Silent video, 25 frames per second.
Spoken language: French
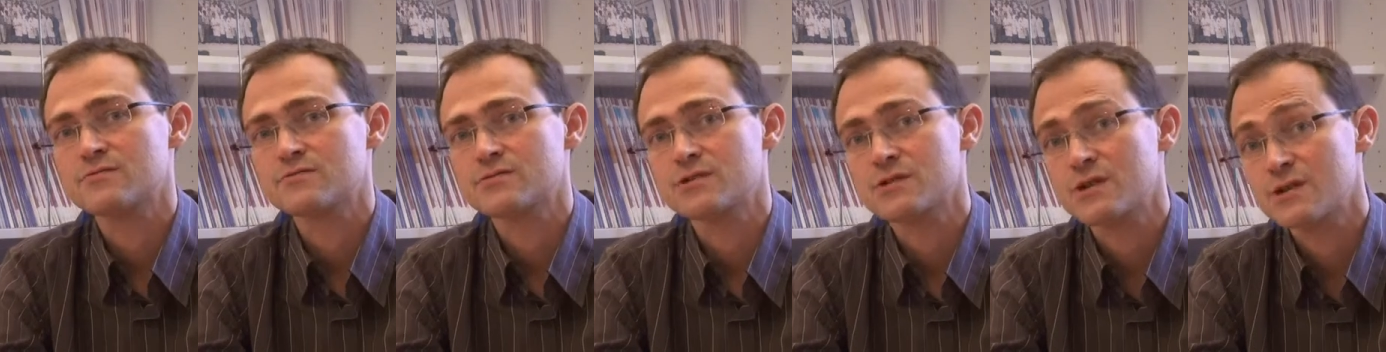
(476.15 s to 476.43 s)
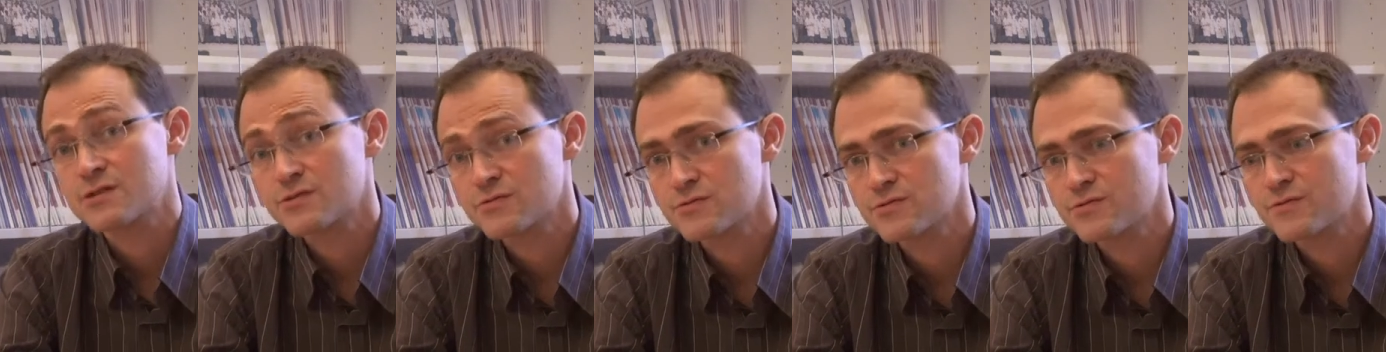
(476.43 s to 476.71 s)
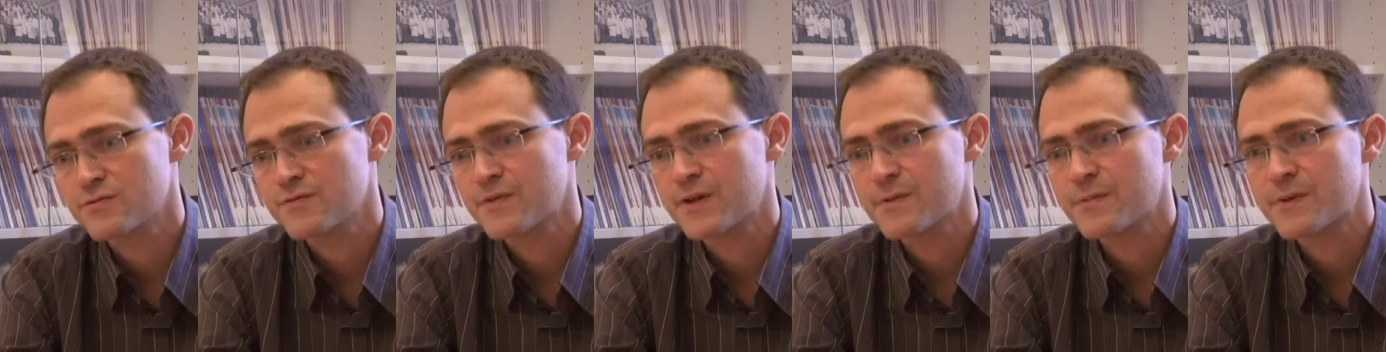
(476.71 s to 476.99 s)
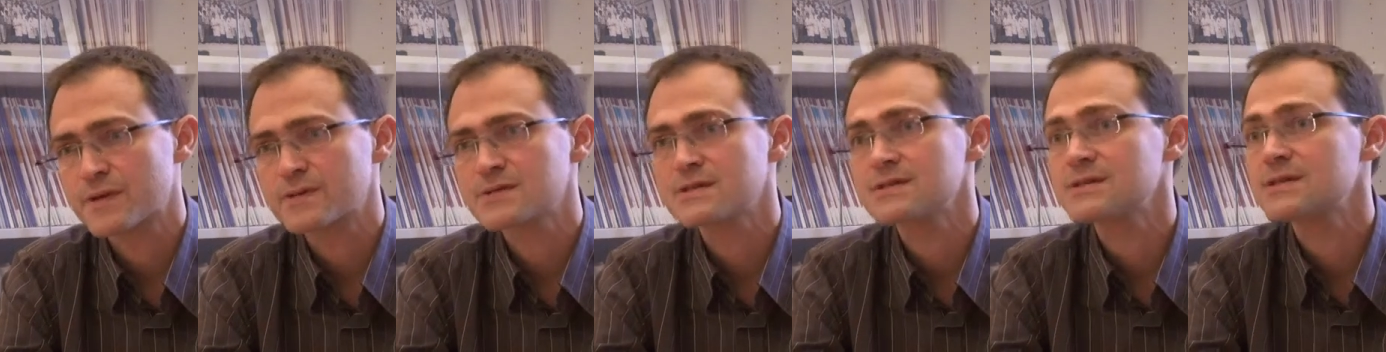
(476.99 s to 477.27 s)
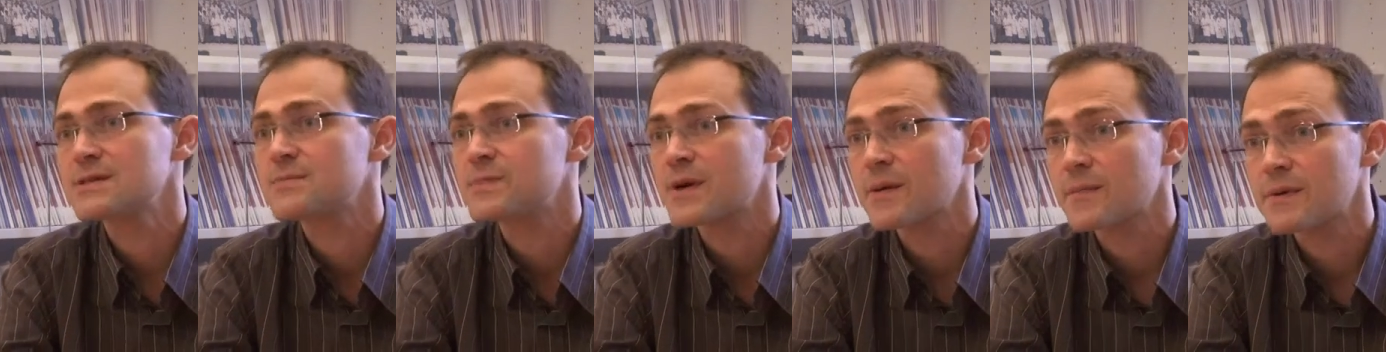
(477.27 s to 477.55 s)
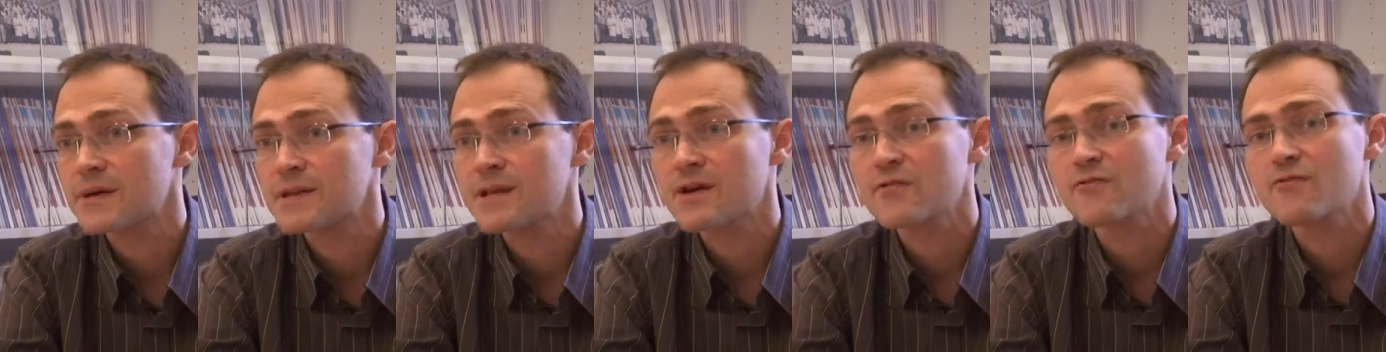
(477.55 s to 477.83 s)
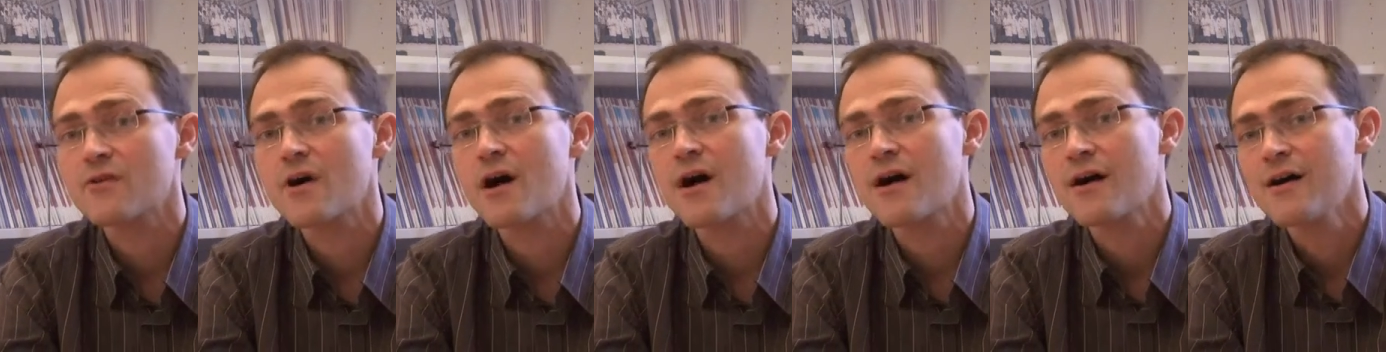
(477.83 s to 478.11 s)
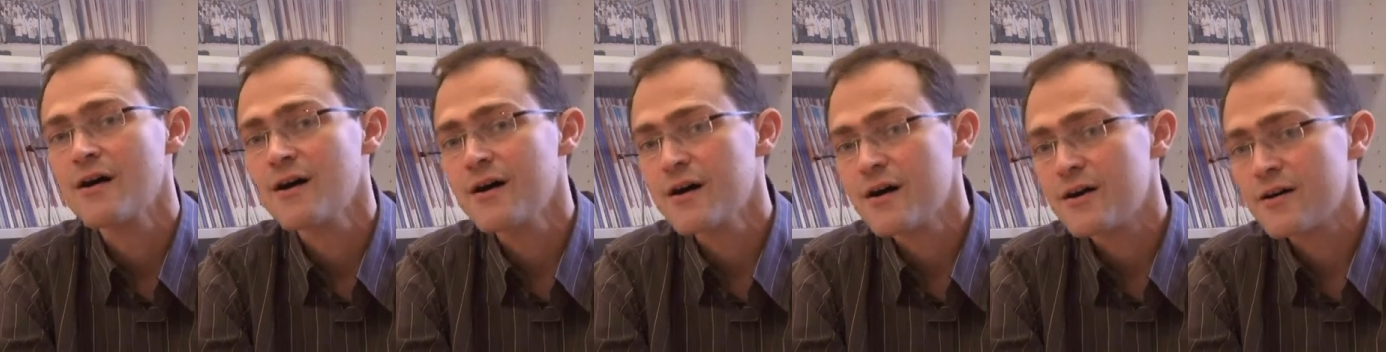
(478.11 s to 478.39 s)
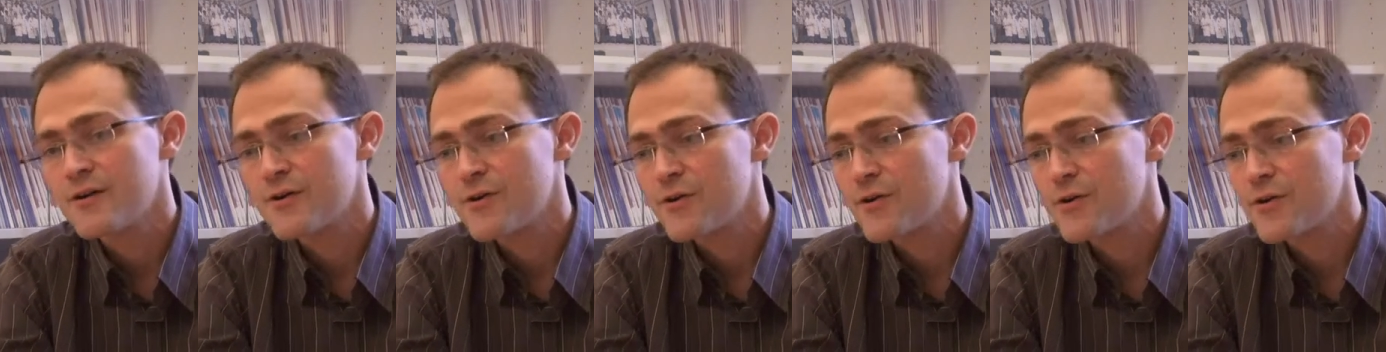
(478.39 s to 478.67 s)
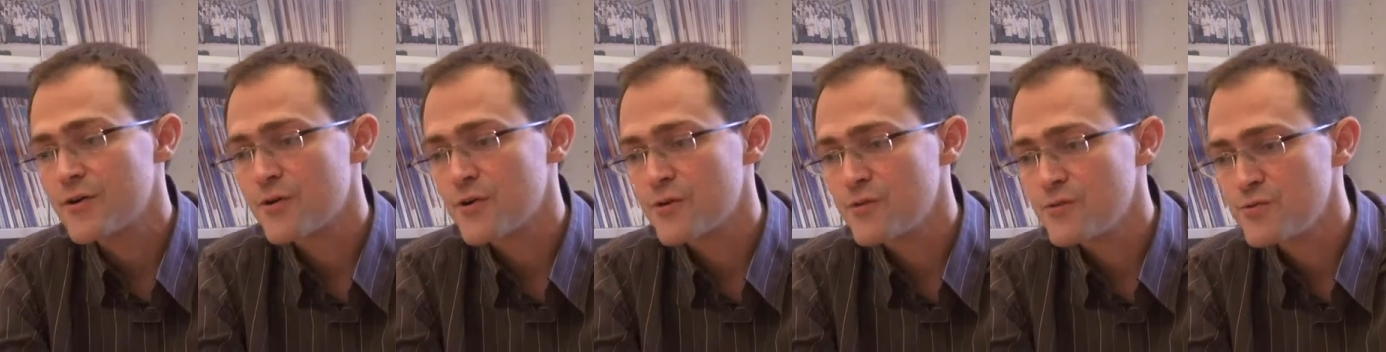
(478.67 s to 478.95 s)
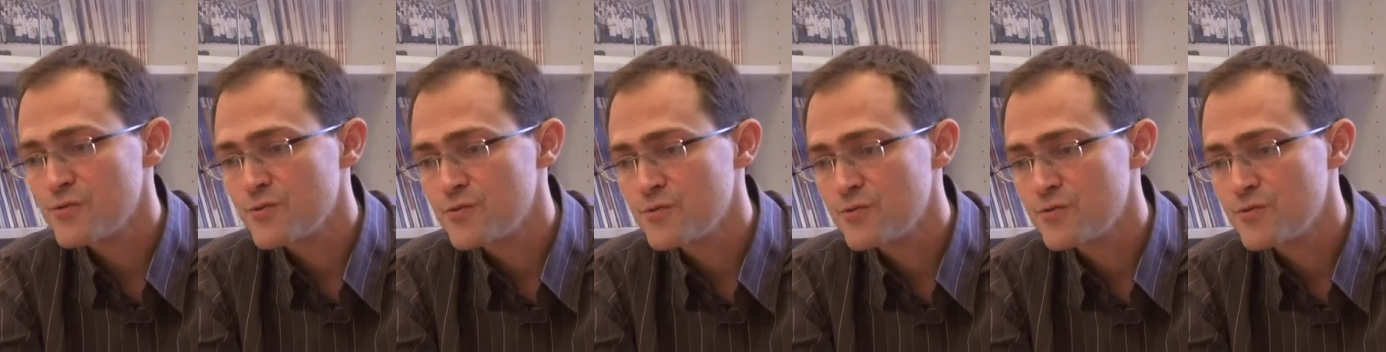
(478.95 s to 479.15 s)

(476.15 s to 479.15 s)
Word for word: dont j'ai la chance de faire partie, ce qui permet d'avoir euh,